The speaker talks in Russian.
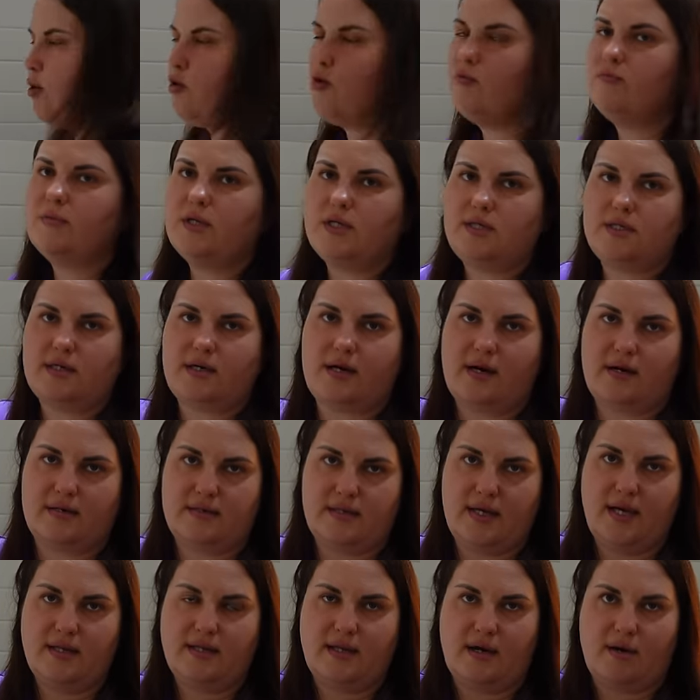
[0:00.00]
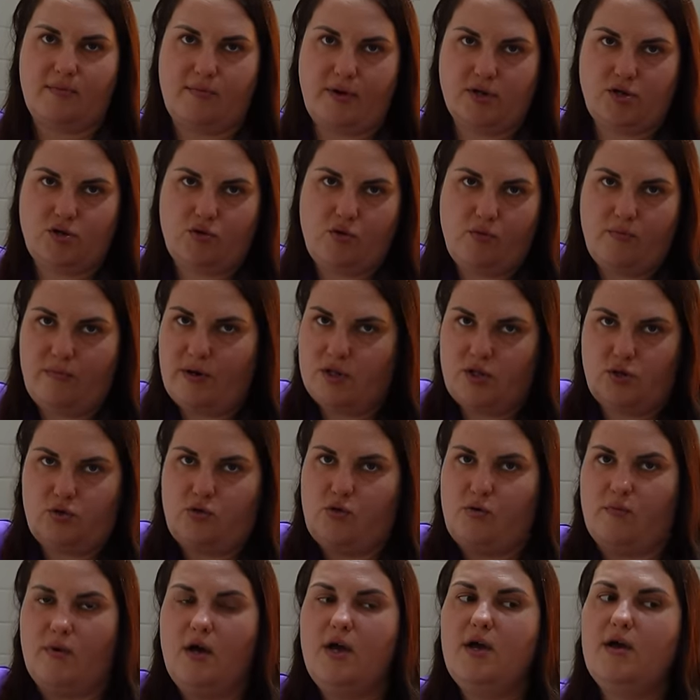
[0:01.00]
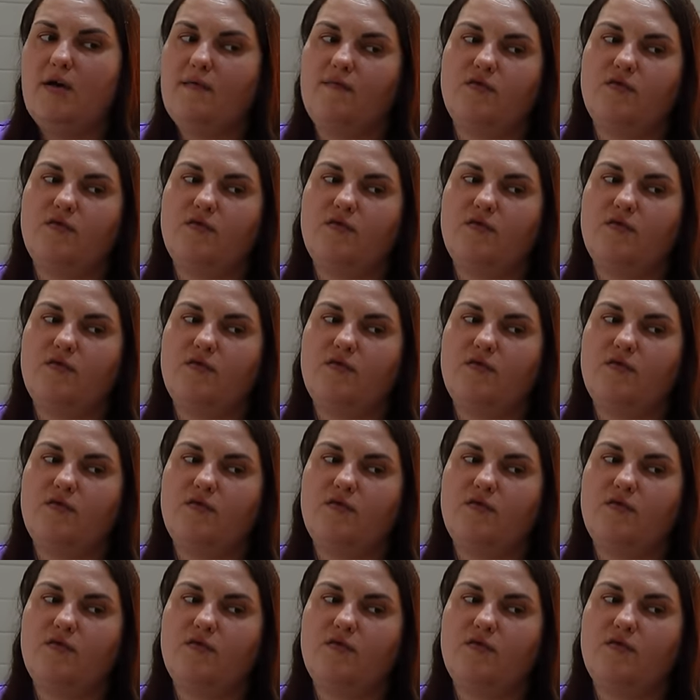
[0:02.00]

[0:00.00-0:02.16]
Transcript: по комнате как, да, так бочком-бочком.